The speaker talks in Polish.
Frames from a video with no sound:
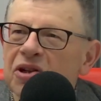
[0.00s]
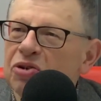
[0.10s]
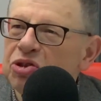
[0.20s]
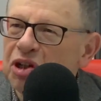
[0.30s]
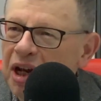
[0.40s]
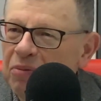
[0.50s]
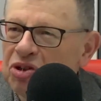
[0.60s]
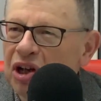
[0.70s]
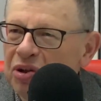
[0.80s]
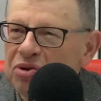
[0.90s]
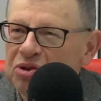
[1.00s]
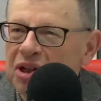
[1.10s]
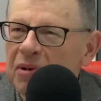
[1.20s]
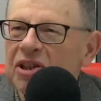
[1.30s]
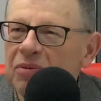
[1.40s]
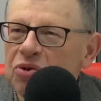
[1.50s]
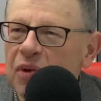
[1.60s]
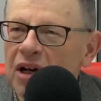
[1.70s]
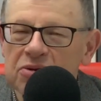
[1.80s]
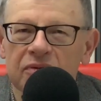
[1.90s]
odcieniami szarości, nie ma tam
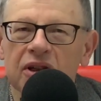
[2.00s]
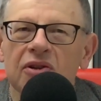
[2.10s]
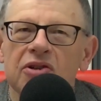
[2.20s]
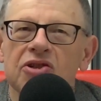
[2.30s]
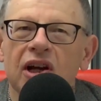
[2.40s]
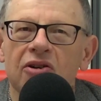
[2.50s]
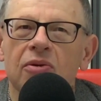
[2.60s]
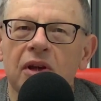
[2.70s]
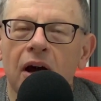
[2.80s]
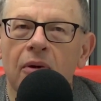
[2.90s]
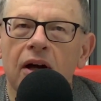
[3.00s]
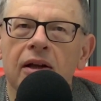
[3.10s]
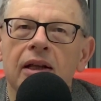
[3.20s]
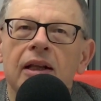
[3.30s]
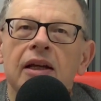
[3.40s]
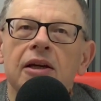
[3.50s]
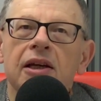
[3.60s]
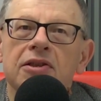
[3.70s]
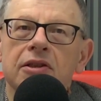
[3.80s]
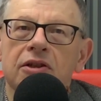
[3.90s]
niuansów, tylko tak. jest czarno-białe biała,
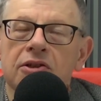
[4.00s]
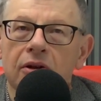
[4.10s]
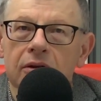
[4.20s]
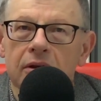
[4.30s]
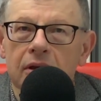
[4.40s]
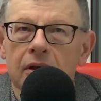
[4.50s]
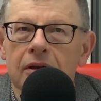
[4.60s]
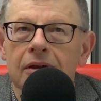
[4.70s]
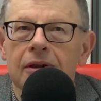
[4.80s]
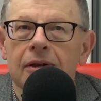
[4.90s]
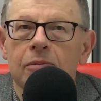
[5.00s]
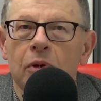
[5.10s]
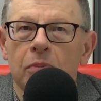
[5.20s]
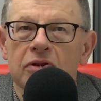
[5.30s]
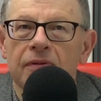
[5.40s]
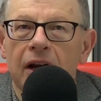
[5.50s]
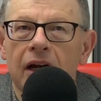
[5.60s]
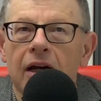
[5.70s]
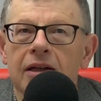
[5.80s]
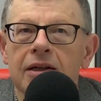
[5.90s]
jest istotny, e, bo
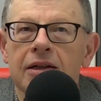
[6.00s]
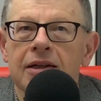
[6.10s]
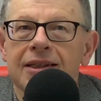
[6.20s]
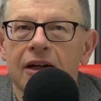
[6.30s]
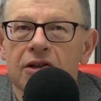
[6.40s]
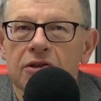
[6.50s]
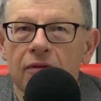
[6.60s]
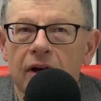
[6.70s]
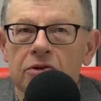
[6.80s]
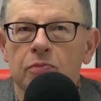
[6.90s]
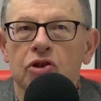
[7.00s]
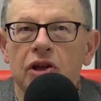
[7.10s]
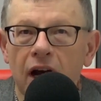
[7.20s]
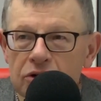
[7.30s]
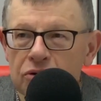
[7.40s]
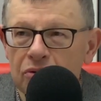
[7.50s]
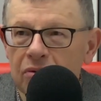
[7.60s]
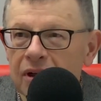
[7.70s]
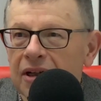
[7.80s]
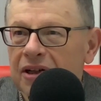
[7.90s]
pozwala e, zarysować
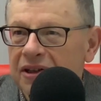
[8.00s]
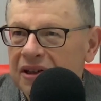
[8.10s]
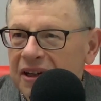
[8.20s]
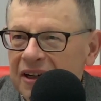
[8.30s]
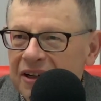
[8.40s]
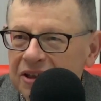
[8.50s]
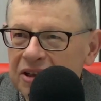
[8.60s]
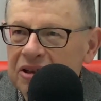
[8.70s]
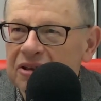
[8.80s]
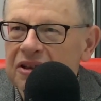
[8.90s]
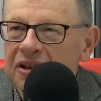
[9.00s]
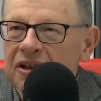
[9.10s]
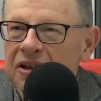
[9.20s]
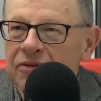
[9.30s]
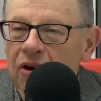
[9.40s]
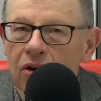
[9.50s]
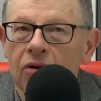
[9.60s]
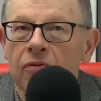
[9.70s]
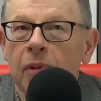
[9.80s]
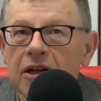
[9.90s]
przyjaciół, e, i
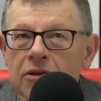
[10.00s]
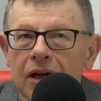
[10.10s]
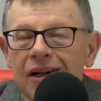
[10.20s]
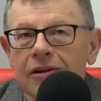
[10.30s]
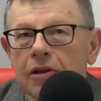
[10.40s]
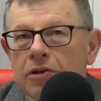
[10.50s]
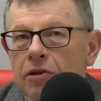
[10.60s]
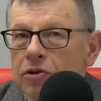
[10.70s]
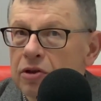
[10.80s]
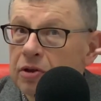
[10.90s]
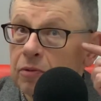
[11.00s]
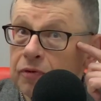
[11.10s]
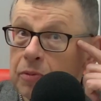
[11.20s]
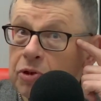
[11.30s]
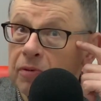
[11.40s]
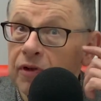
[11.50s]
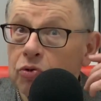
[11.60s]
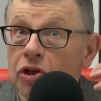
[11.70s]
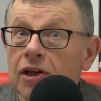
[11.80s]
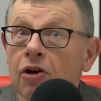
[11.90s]
wrogów. Bardzo charakterystyczne jeszcze było w tym przemówieniu,
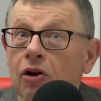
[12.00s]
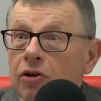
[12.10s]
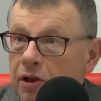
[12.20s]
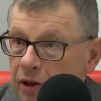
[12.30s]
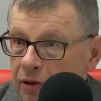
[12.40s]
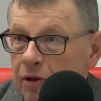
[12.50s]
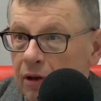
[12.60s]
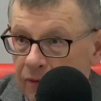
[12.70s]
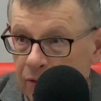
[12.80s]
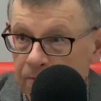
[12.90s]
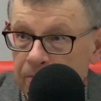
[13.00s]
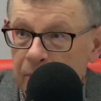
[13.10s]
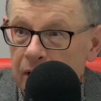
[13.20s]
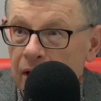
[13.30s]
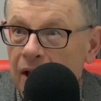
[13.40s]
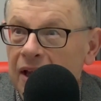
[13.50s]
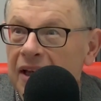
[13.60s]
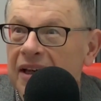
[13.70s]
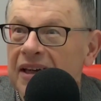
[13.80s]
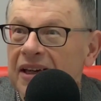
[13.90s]
że nikogo nie krytykował.
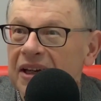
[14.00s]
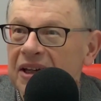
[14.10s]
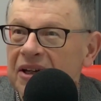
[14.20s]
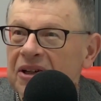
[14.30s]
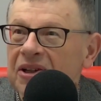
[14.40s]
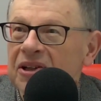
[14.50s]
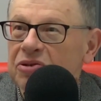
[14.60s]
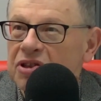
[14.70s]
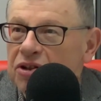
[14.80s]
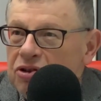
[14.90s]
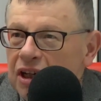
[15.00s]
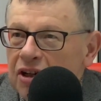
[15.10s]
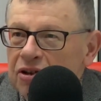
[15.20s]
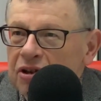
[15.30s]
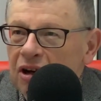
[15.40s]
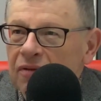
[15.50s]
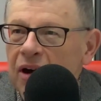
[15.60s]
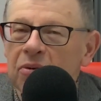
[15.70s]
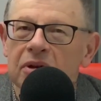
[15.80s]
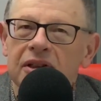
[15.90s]
Mhm. E, to znaczy nie
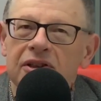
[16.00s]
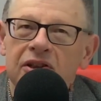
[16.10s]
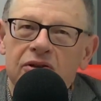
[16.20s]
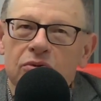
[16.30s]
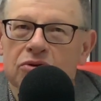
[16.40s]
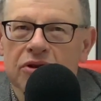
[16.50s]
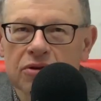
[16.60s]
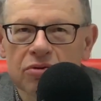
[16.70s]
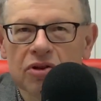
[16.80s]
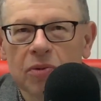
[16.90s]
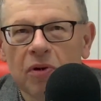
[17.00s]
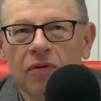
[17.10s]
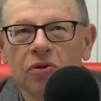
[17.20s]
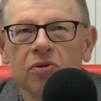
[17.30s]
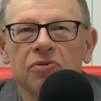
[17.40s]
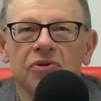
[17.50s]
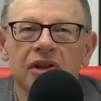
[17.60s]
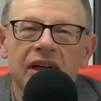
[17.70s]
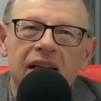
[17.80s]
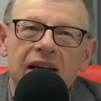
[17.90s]
krytykował e, tych, którzy z różnych powodów
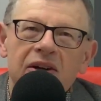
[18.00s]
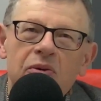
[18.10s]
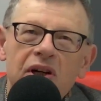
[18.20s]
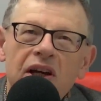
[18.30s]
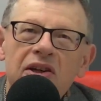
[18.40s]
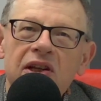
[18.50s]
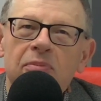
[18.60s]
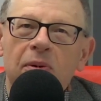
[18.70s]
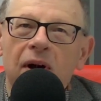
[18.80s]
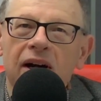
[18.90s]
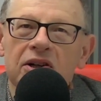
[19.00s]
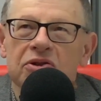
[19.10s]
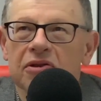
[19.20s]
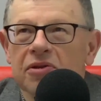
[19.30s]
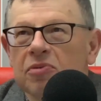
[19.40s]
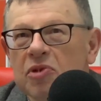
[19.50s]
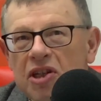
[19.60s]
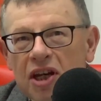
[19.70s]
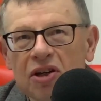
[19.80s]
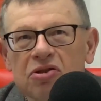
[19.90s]
e, Ukrainie pomagać
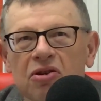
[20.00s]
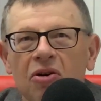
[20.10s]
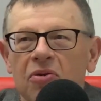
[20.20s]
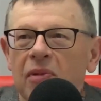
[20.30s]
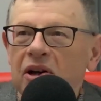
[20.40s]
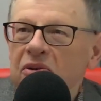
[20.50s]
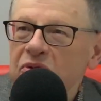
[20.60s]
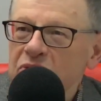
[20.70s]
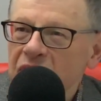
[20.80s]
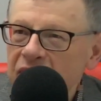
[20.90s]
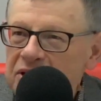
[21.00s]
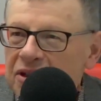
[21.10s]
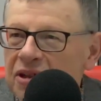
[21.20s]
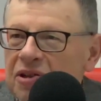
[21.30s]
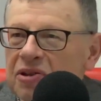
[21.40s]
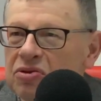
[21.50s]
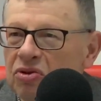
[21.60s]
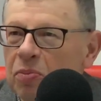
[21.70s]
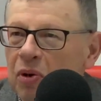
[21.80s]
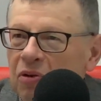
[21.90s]
mniej chcą, mają dużo więcej
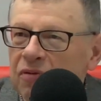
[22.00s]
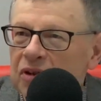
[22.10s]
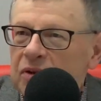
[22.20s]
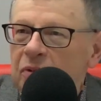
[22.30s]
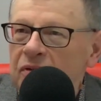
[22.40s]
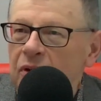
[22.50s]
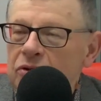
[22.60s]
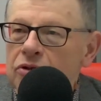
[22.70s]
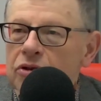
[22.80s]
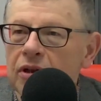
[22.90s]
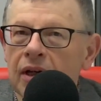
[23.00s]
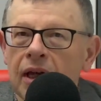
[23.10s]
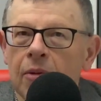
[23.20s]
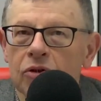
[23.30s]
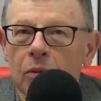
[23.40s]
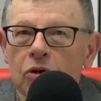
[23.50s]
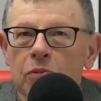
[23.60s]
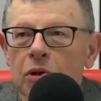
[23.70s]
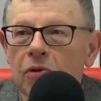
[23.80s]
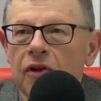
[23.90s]
skrupułów, wątpliwości, bo to było
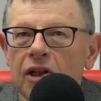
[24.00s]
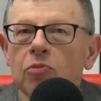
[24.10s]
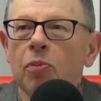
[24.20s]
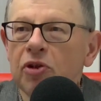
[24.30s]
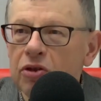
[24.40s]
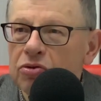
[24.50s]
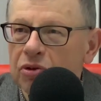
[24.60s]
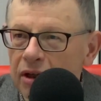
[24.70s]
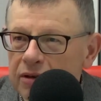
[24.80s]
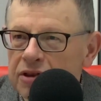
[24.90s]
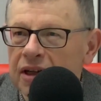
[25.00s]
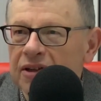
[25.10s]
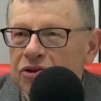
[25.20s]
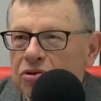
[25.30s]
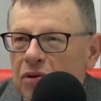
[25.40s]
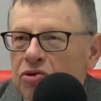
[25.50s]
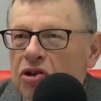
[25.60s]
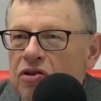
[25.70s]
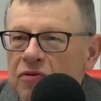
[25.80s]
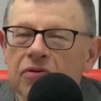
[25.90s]
przemówienie mobilizujące. Siłą
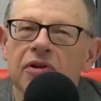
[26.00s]
rzeczy w,